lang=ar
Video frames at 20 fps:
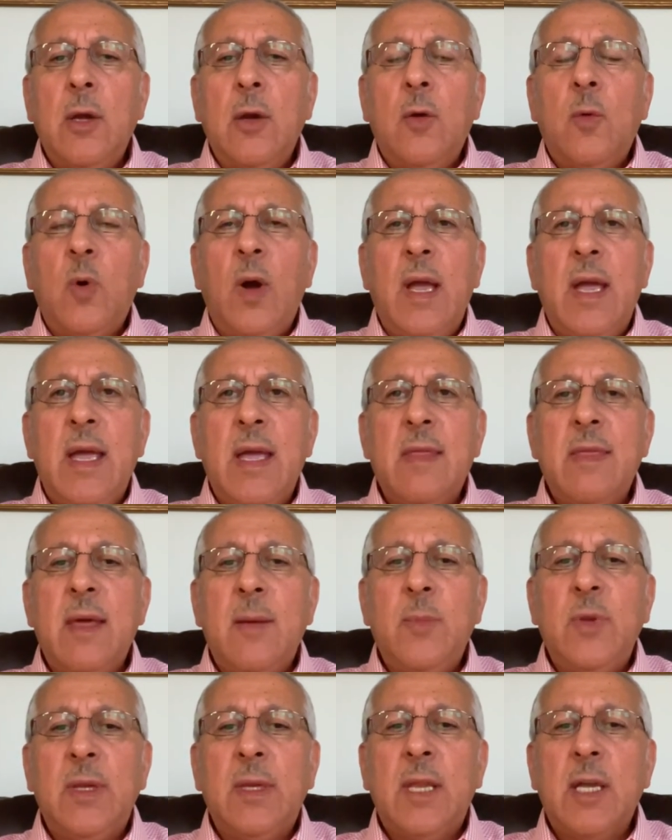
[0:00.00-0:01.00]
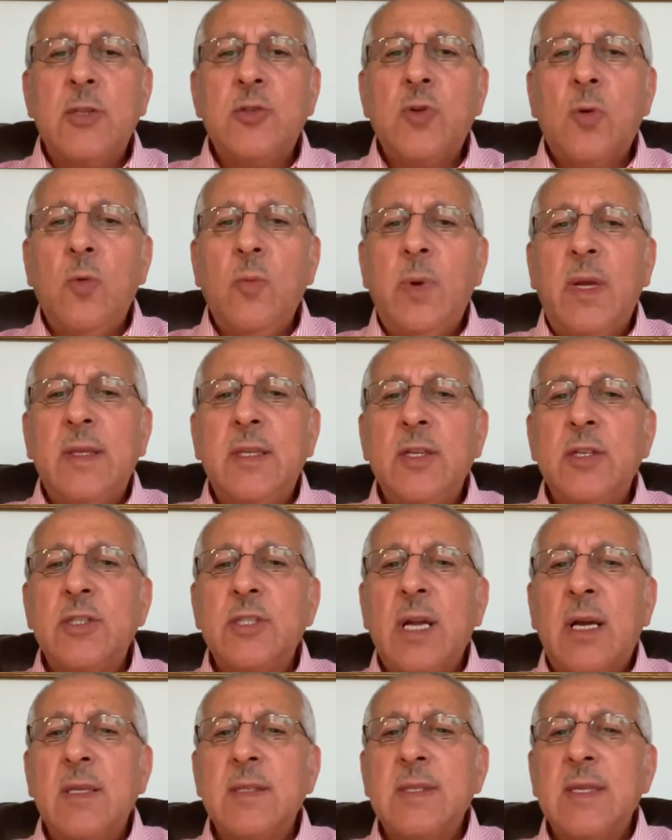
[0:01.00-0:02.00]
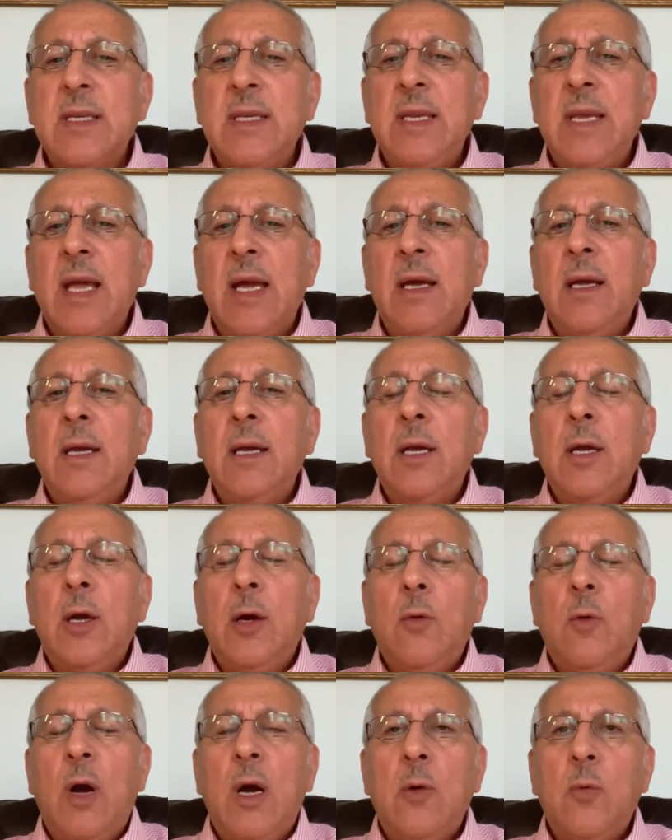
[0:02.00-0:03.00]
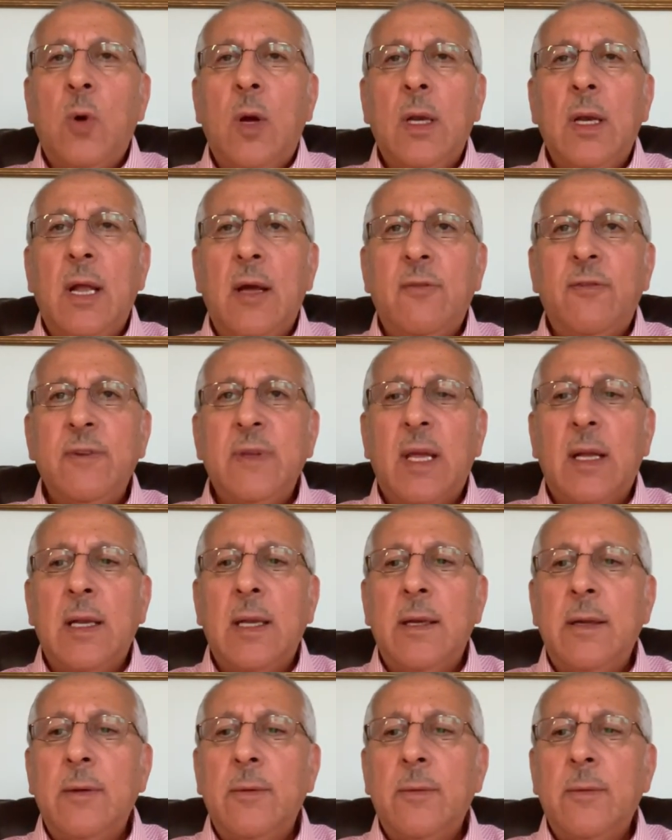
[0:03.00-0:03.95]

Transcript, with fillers: وهذا من تجربتي الشخصيه وهو الافضل